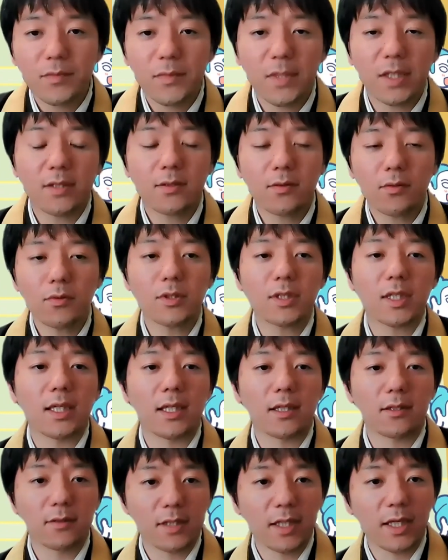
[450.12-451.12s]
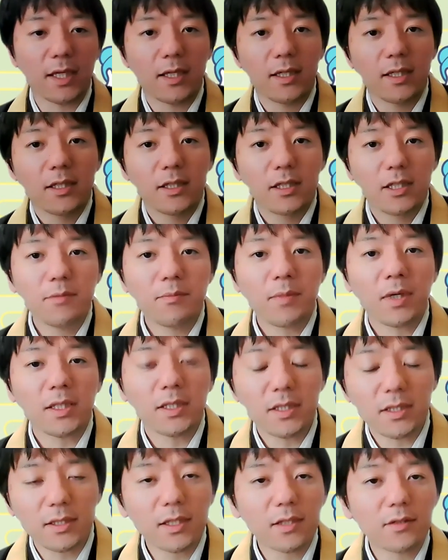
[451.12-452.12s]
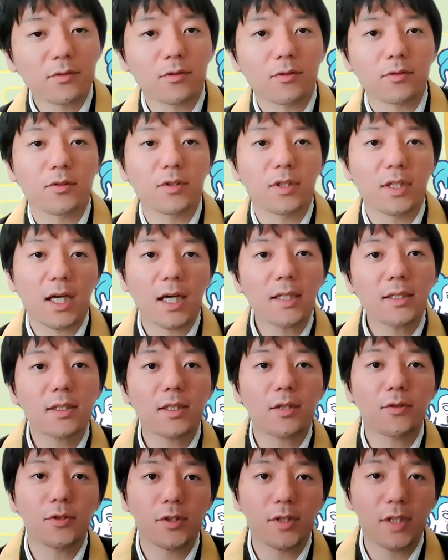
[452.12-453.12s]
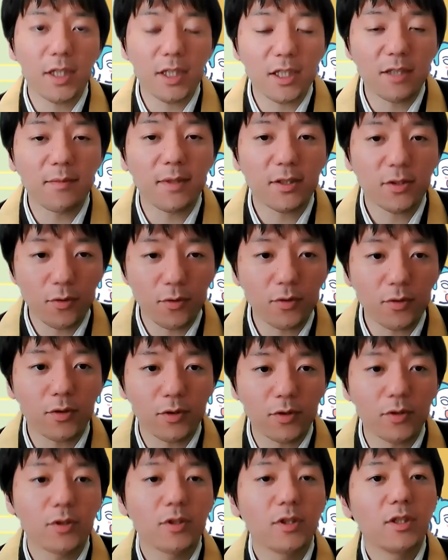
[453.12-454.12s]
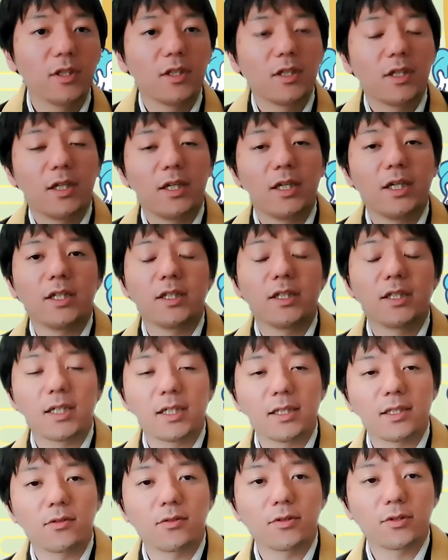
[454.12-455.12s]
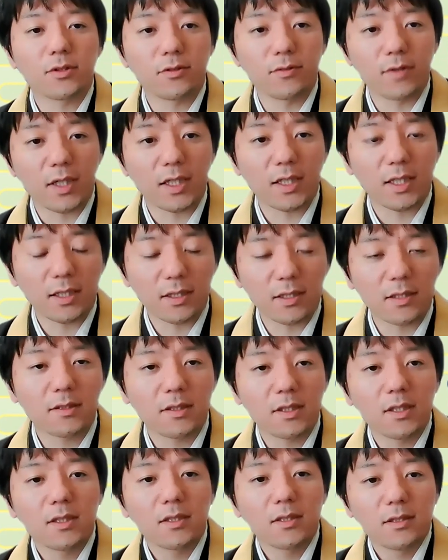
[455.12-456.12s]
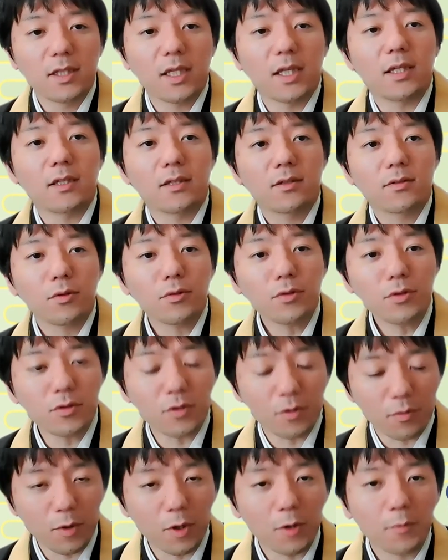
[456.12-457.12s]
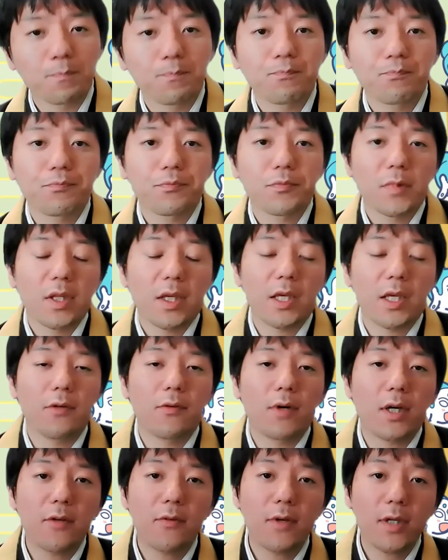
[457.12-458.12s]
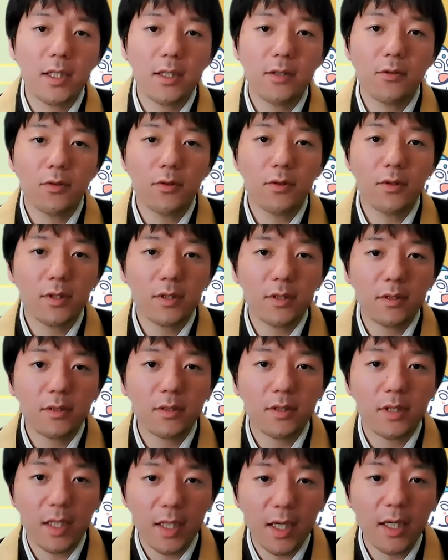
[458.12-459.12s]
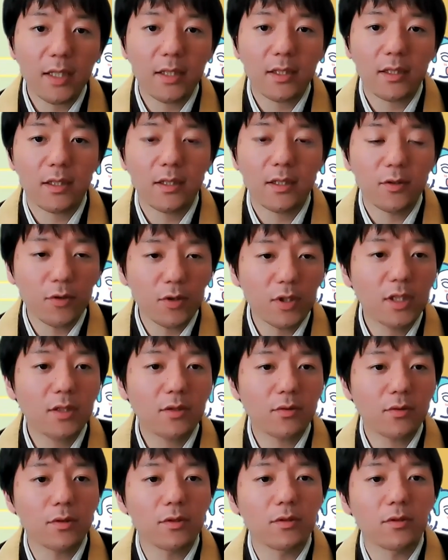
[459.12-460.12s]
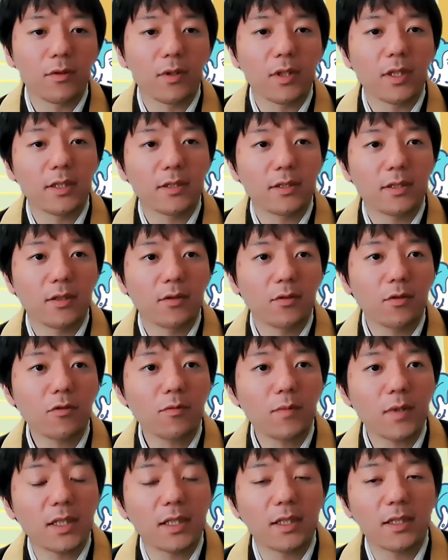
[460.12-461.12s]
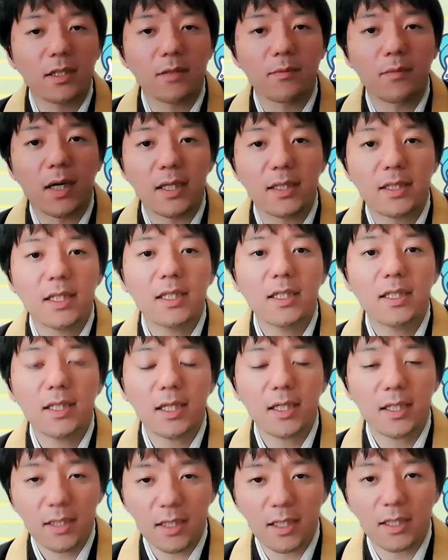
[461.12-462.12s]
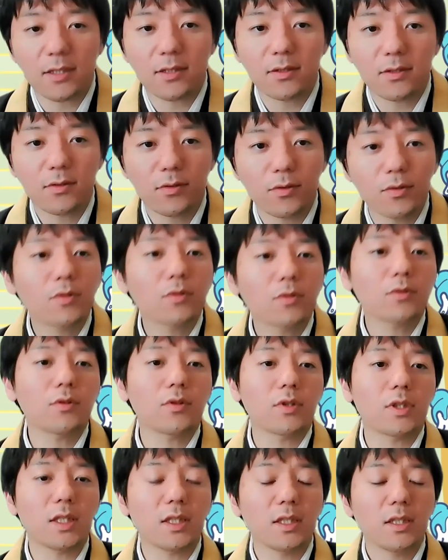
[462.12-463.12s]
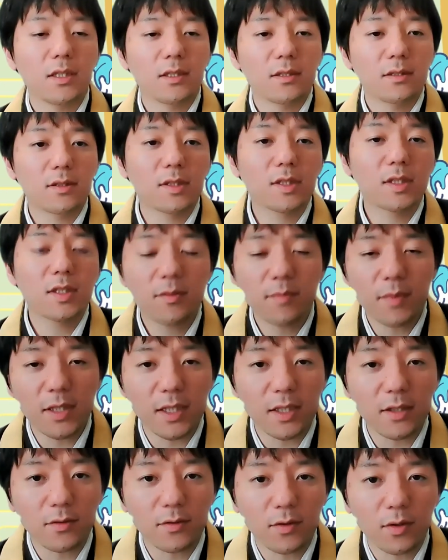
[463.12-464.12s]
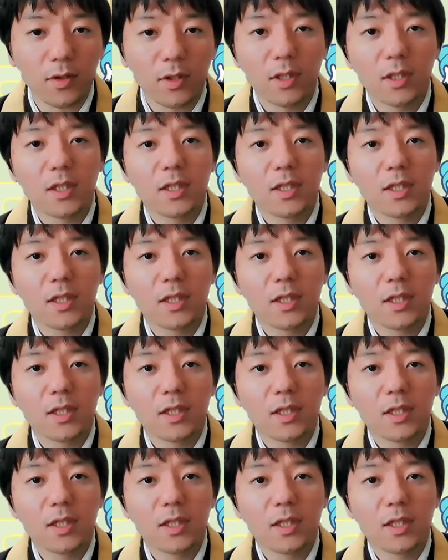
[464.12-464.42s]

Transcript: で、そうじゃなくて、今生きていることに感謝をしていきましょうという、えー、言い方をするわけなんです。で、というのも、えー、我々の願い、祈りというのはですね、どこまで行っても当てにならないということに突き詰めていくと。